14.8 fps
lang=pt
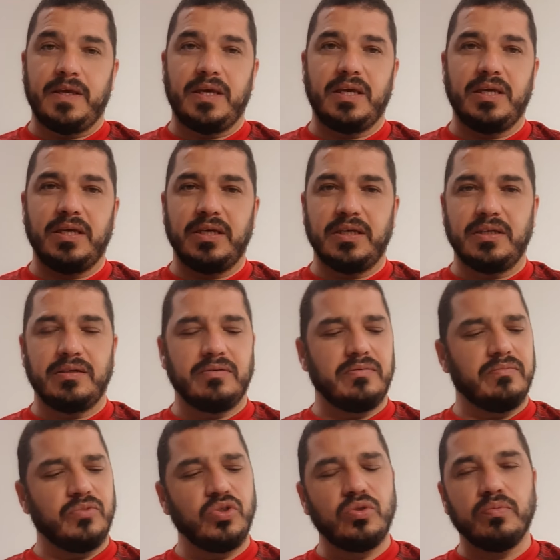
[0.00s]
É
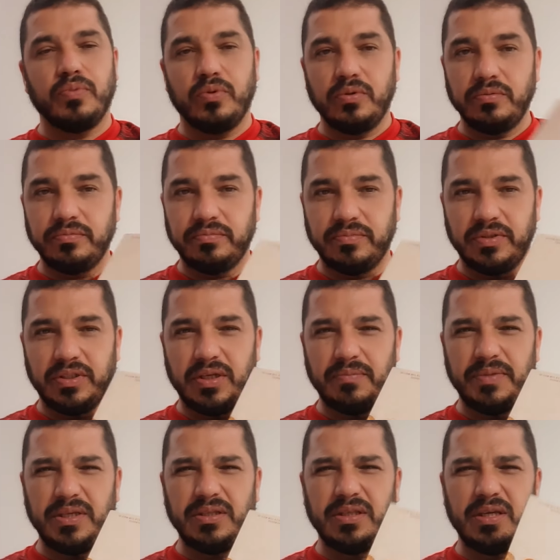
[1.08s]
muito bom.
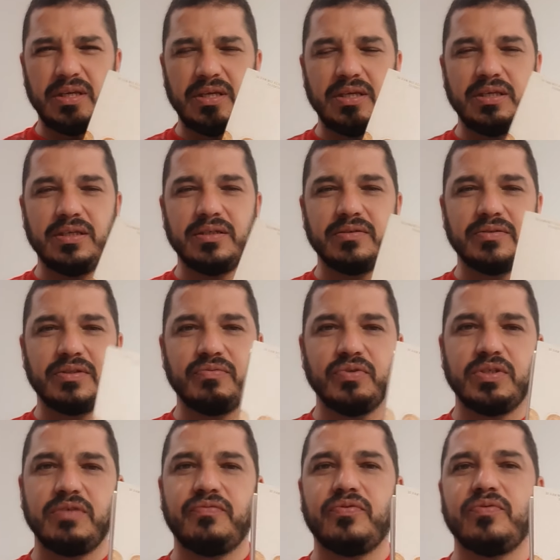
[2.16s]
Também tem, se
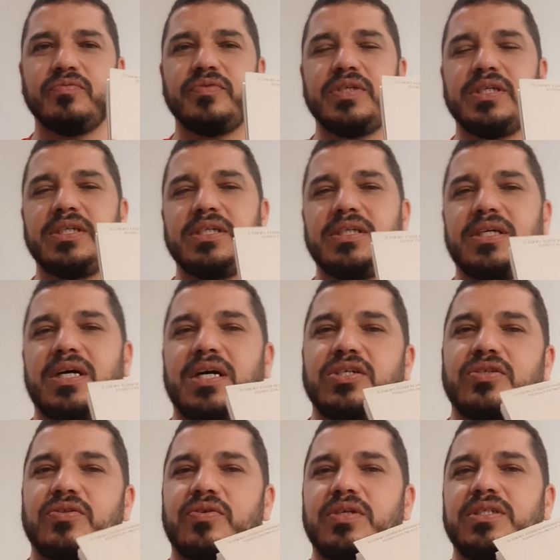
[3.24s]
você for ver a
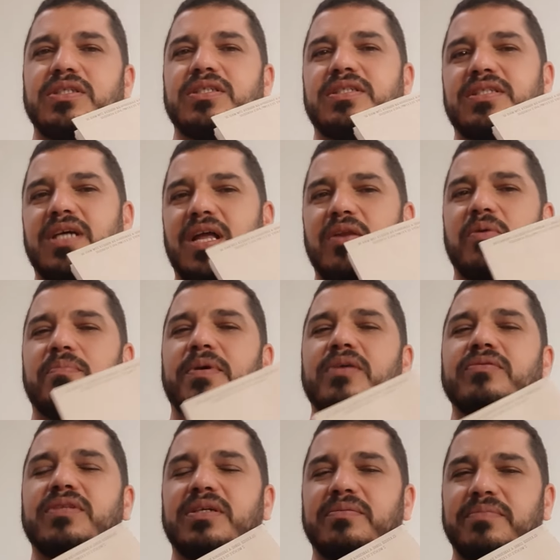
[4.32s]
história de Salomão
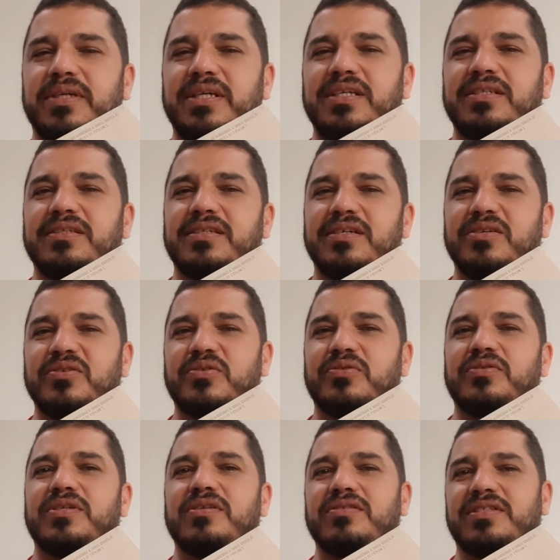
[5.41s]
também, os
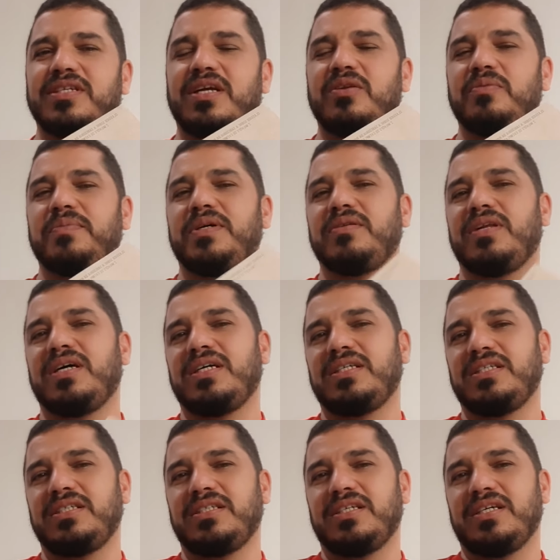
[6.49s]
conselhos de Salomão lá
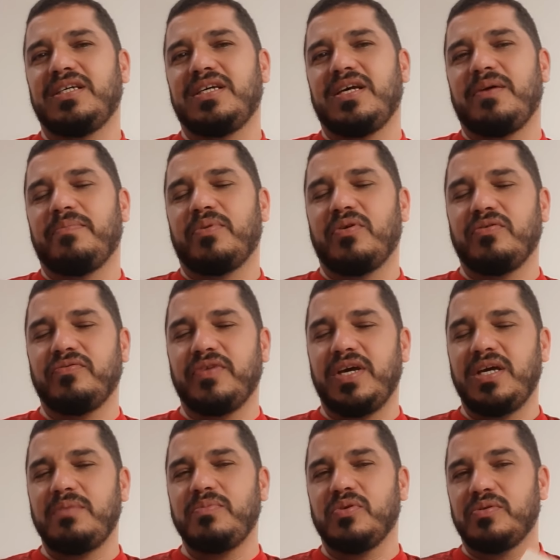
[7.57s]
em
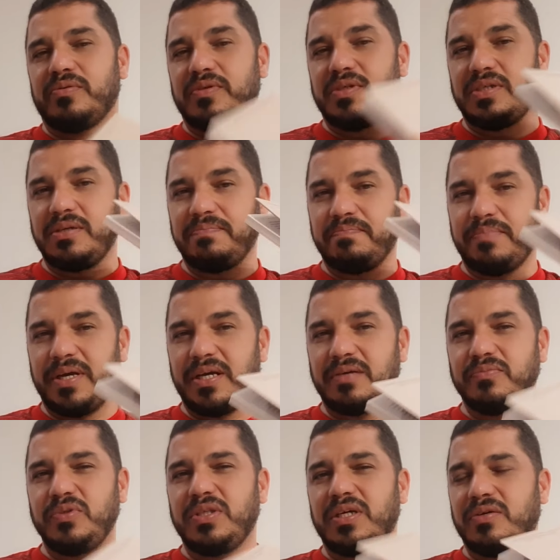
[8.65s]
Provérbios, você pega
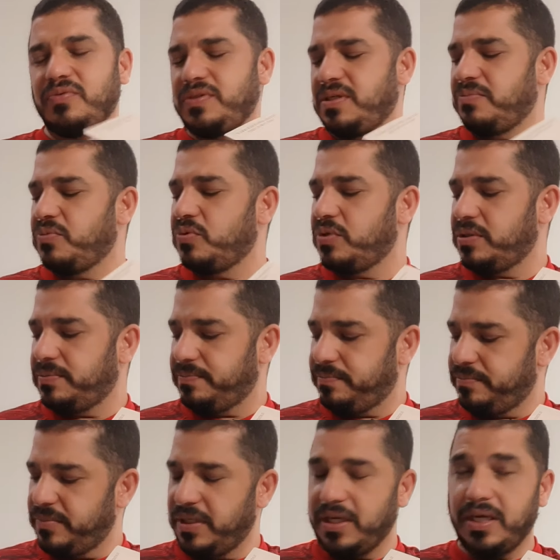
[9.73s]
muita coisa boa
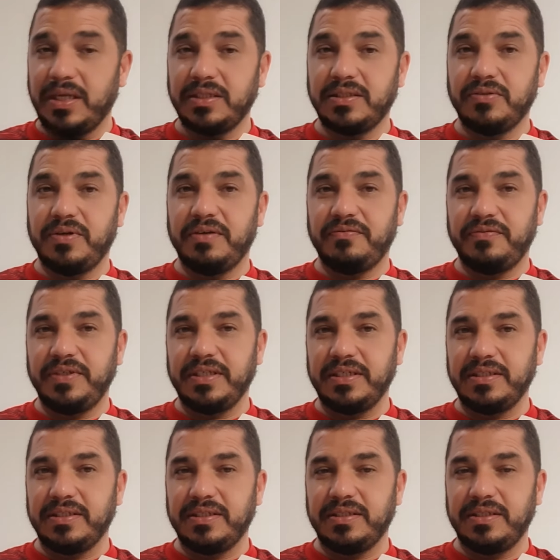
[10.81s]
em relação a
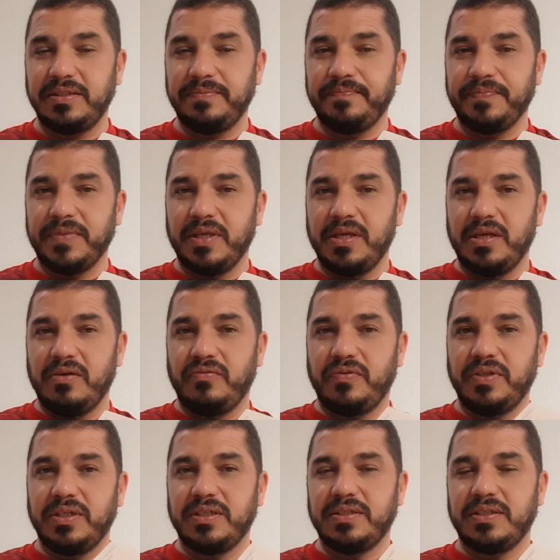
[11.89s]
finanças, né?
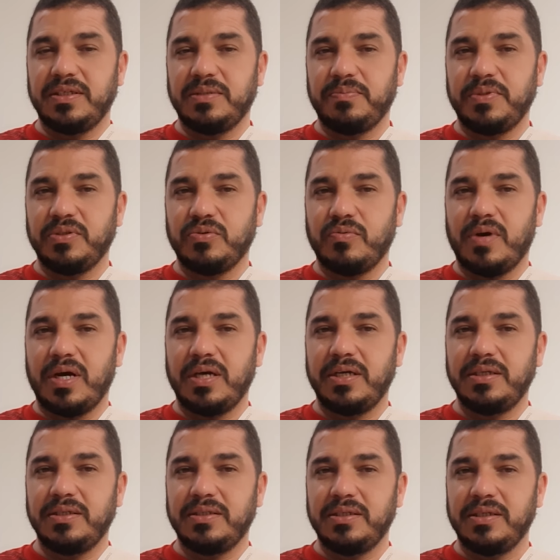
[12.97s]
Finanças
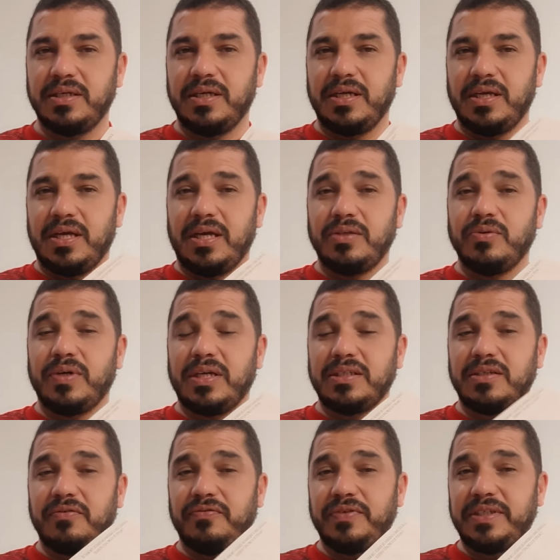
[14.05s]
pessoais,
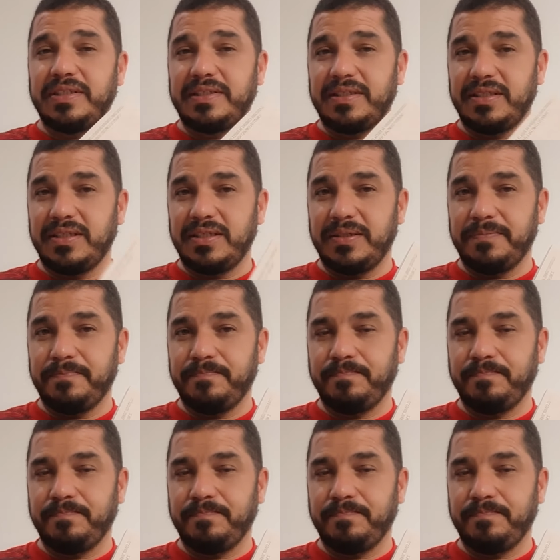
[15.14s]
educação financeira.